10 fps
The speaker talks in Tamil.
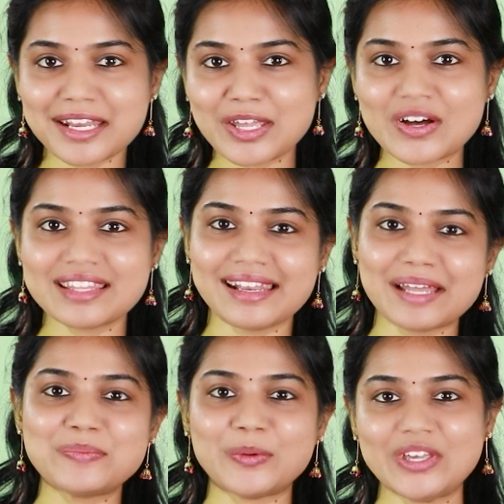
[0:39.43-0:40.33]
தெரியும்
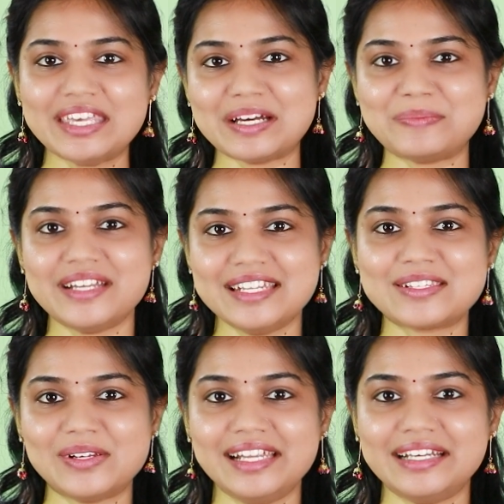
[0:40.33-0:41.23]
அதெல்லாம் பொய்
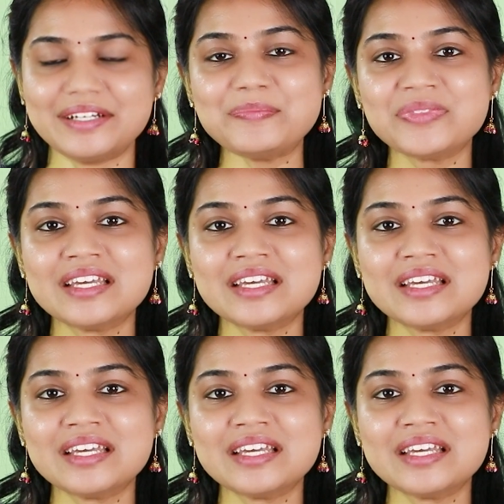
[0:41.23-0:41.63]
அப்படின்னு சொல்லிட்டு